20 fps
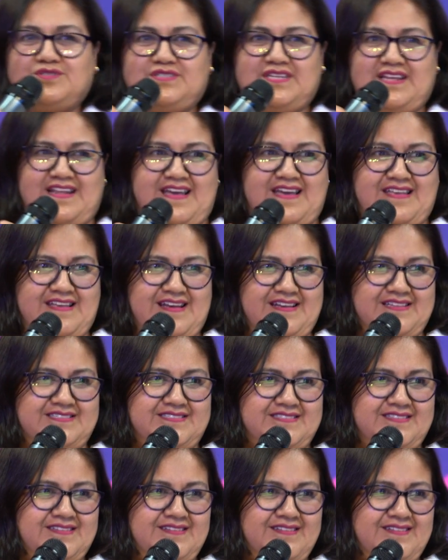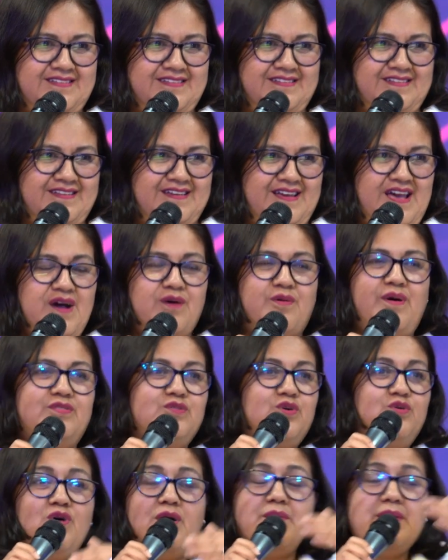en ellas.
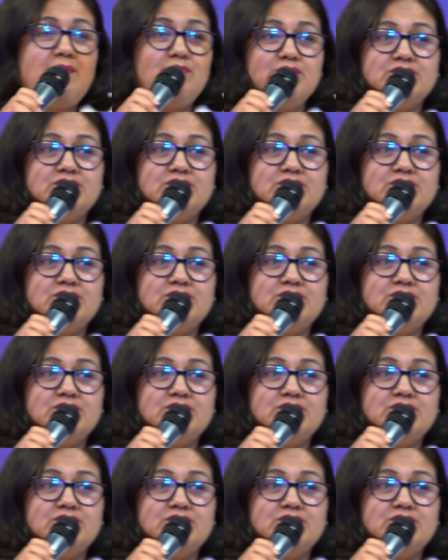Cuando no habíamos